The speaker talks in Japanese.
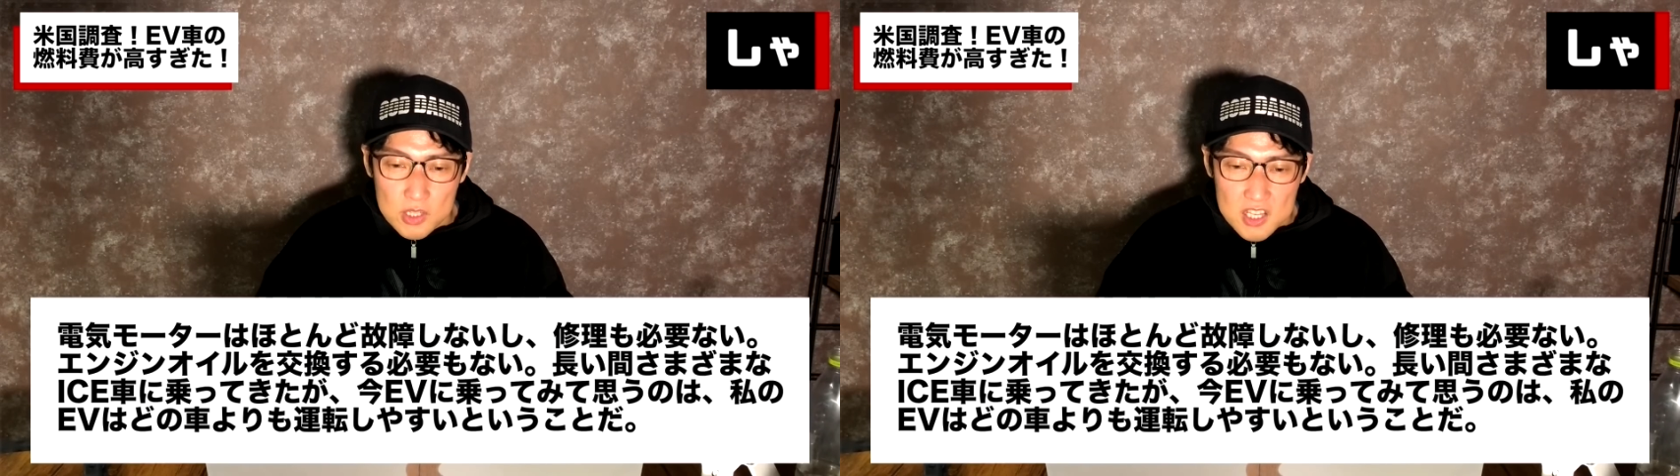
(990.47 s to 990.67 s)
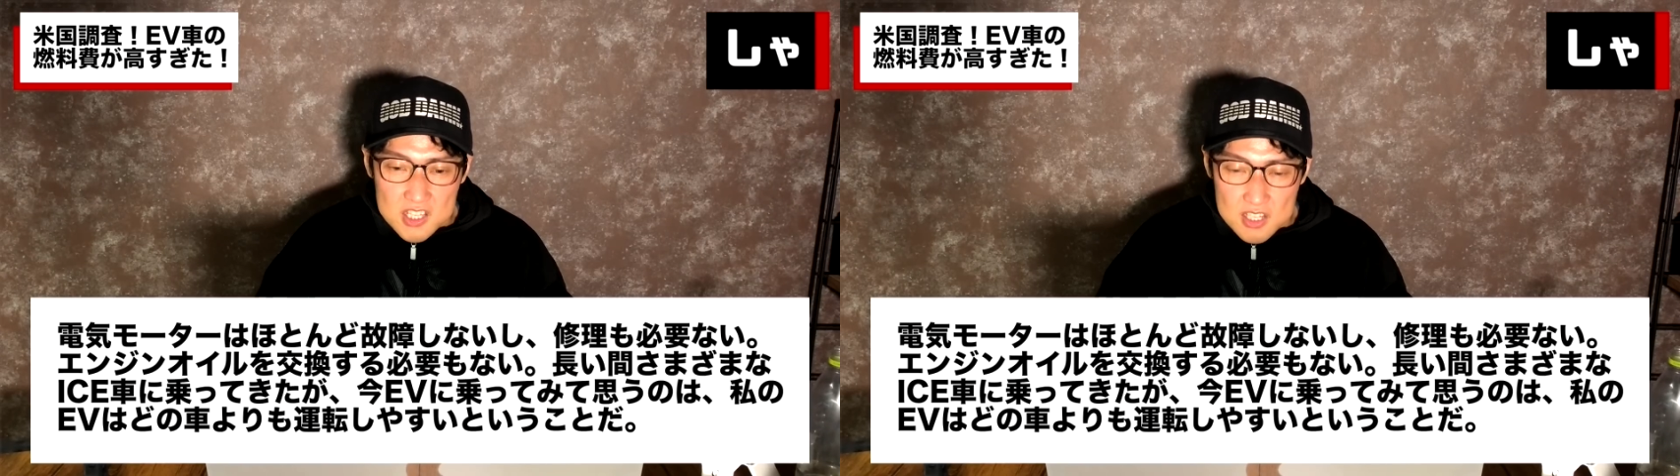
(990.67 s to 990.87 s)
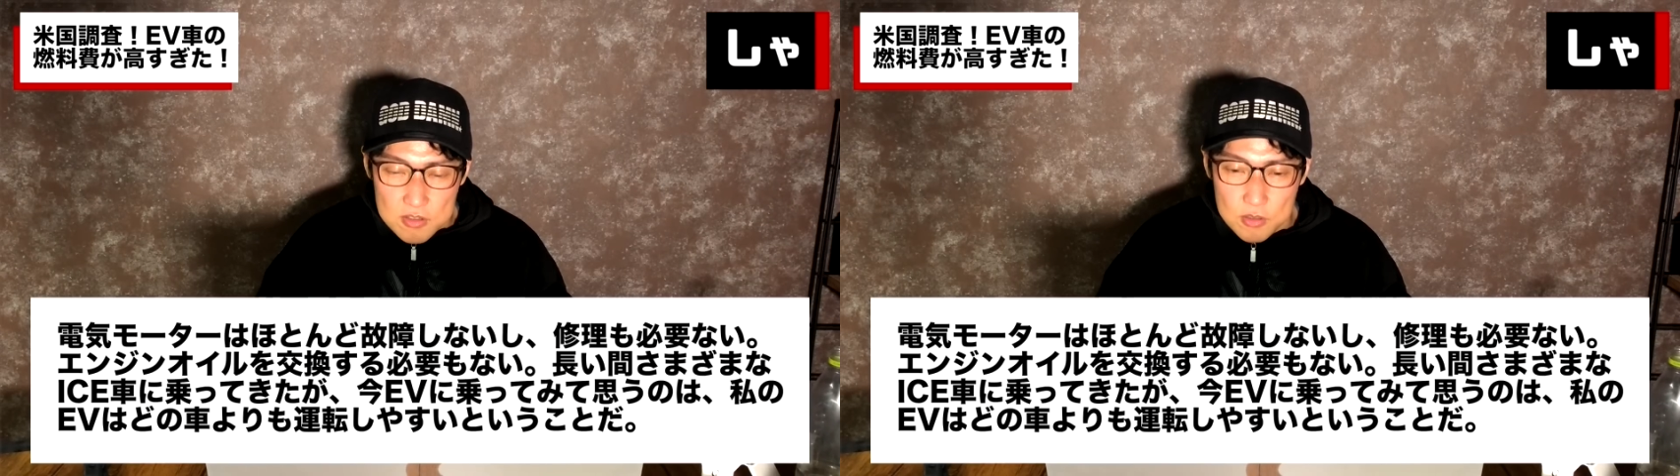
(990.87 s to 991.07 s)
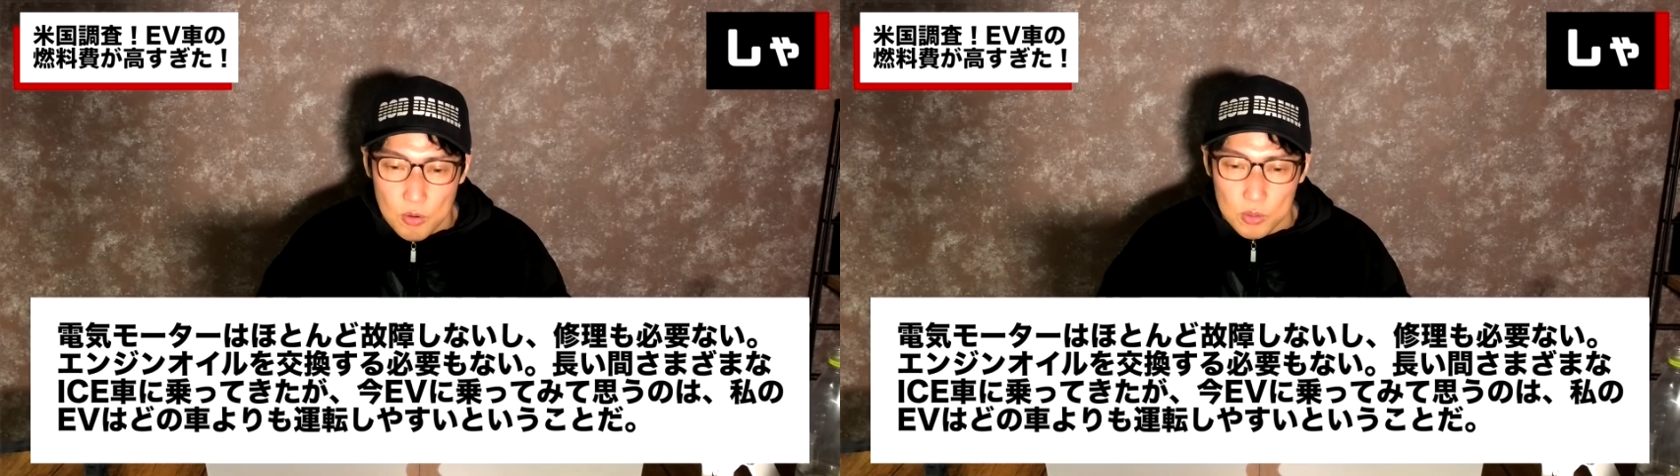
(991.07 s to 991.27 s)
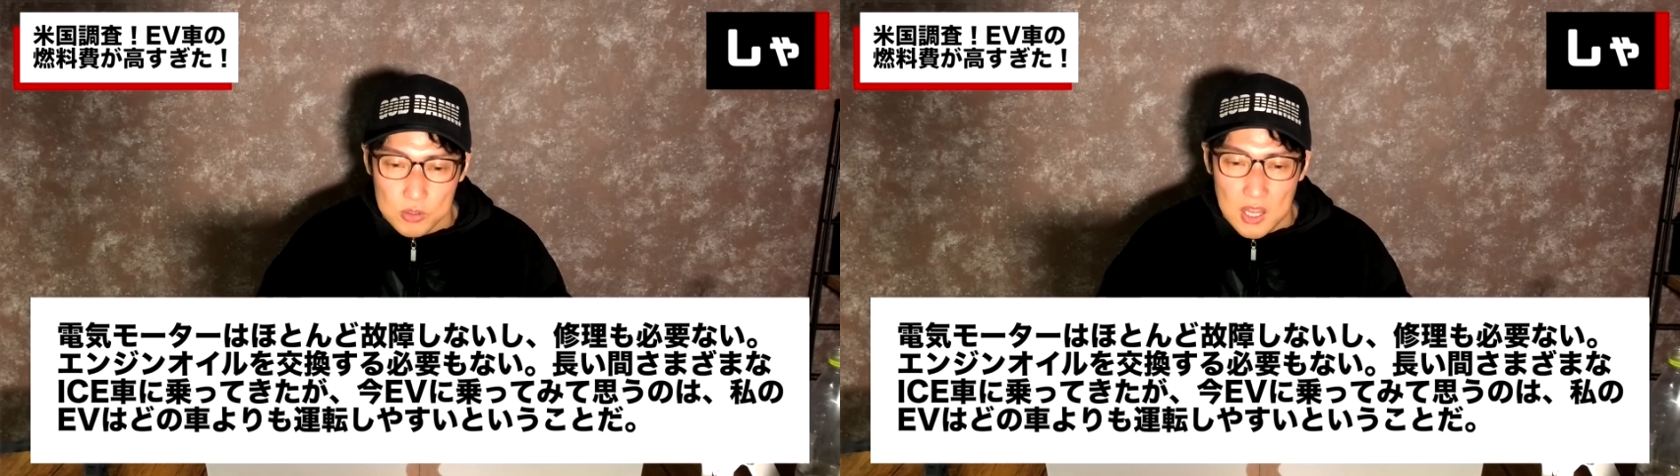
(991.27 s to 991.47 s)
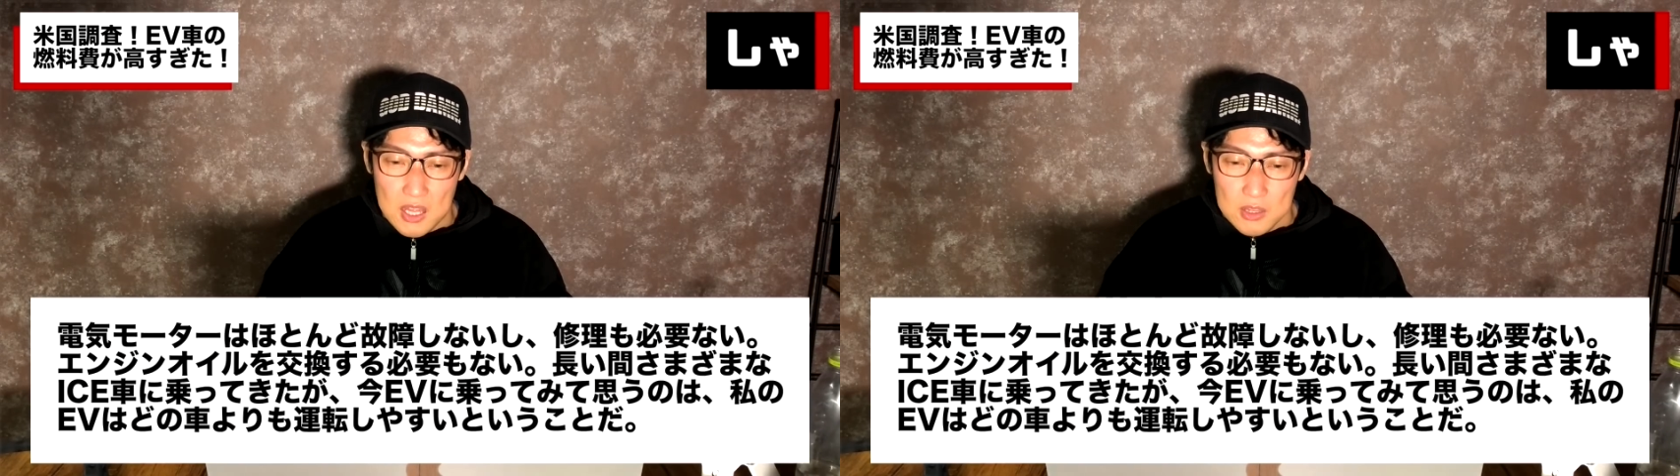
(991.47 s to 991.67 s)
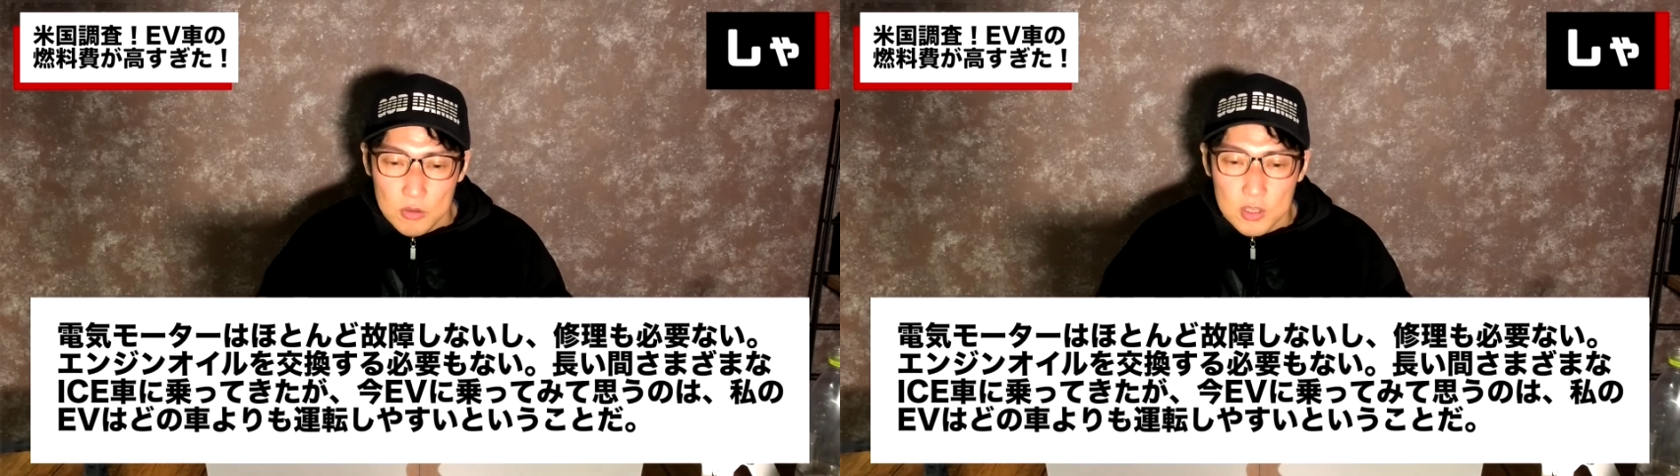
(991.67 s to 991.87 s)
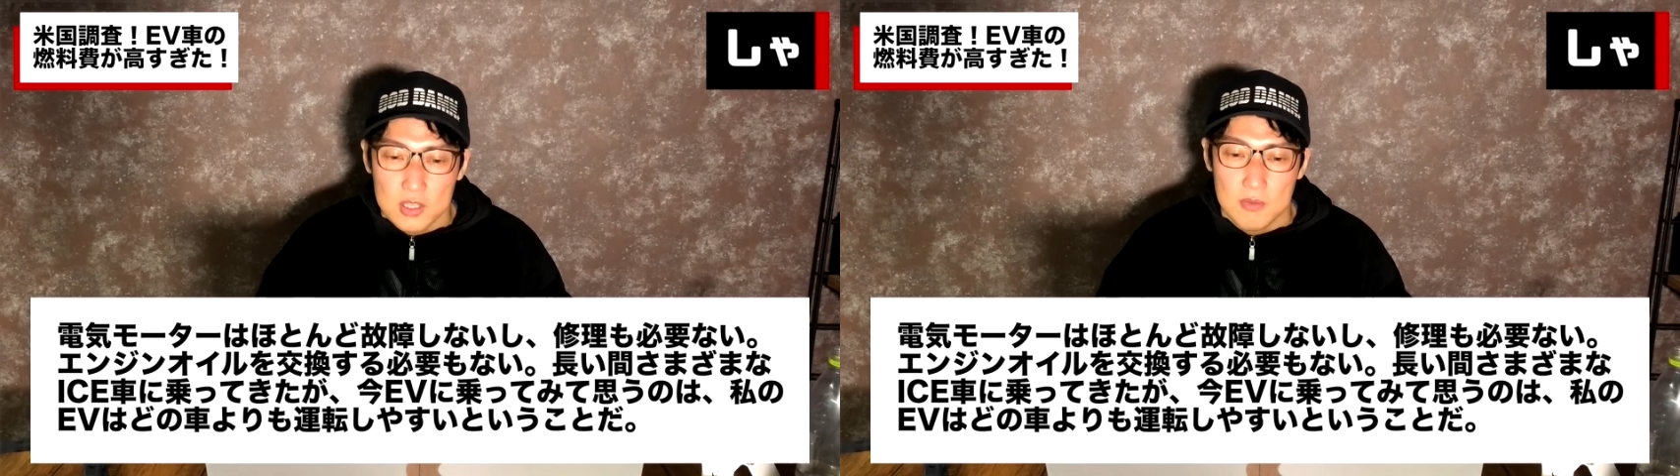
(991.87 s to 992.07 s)
転しやすいということだ。ってことを
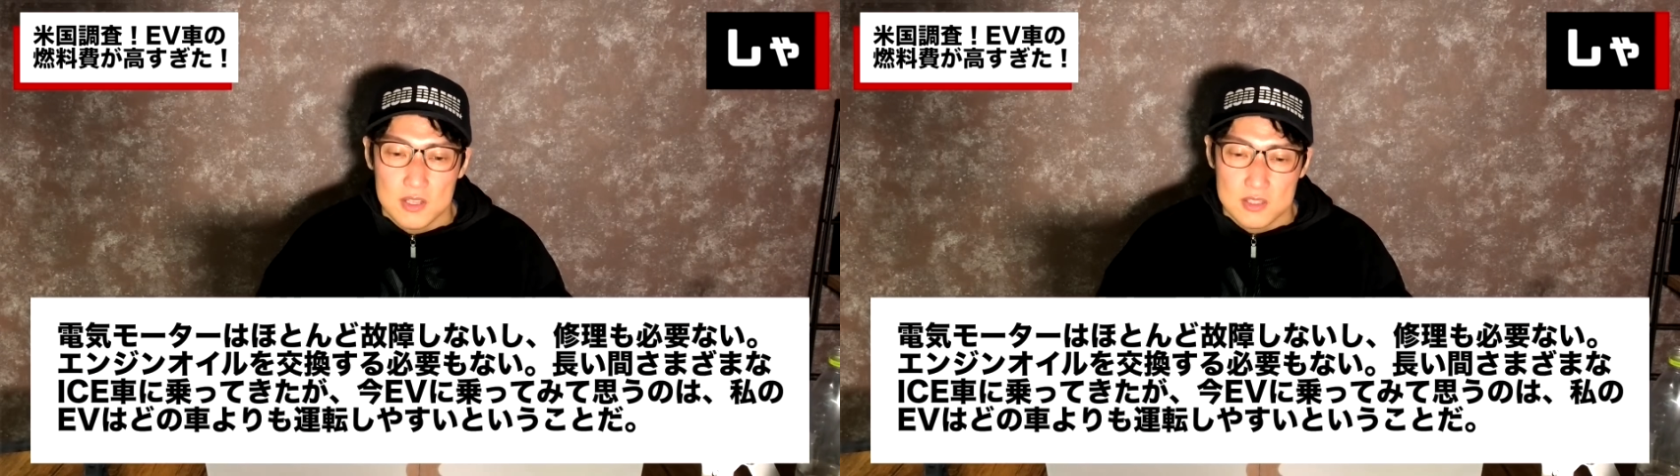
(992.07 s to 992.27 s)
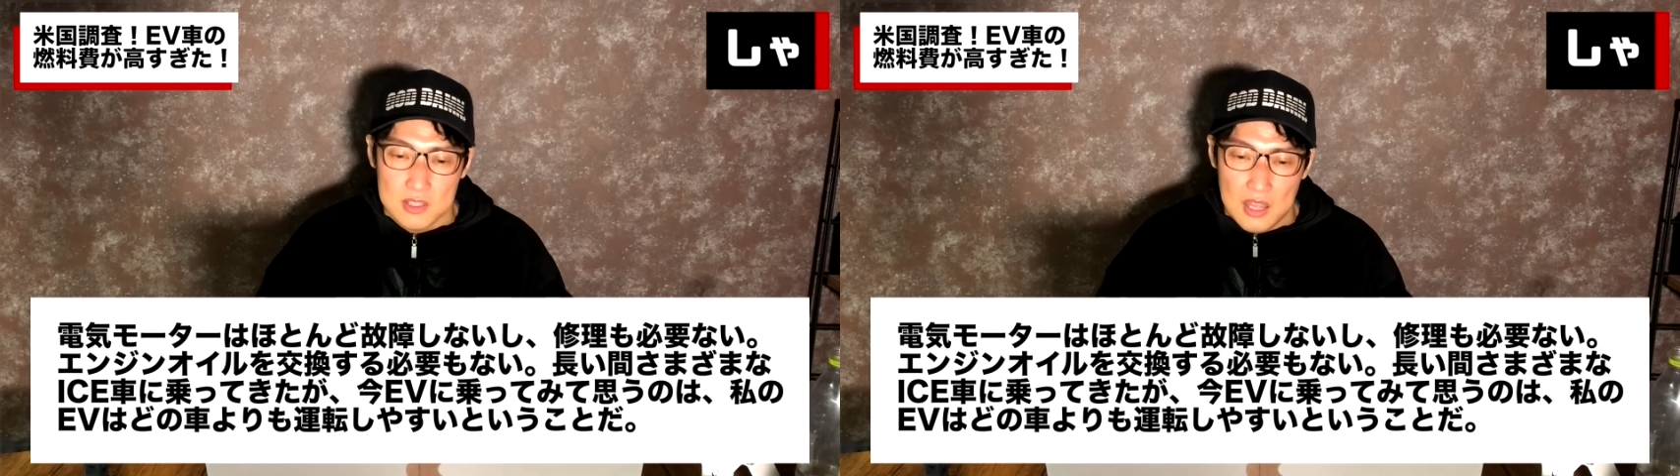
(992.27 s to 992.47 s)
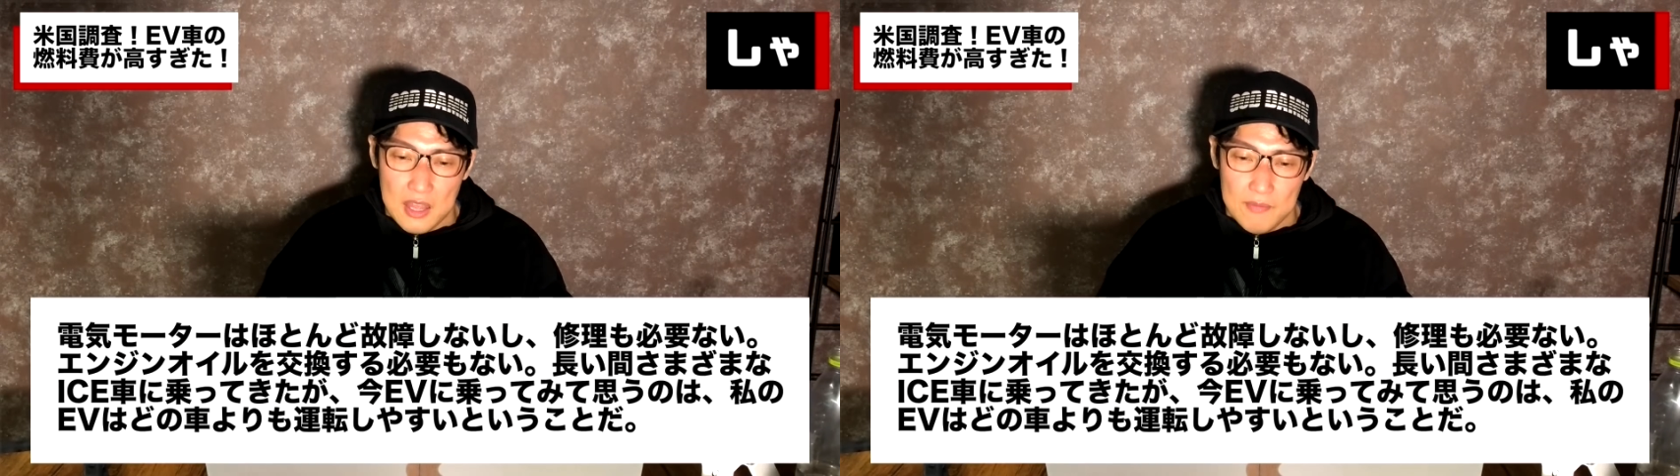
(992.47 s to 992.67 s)
言ってますね。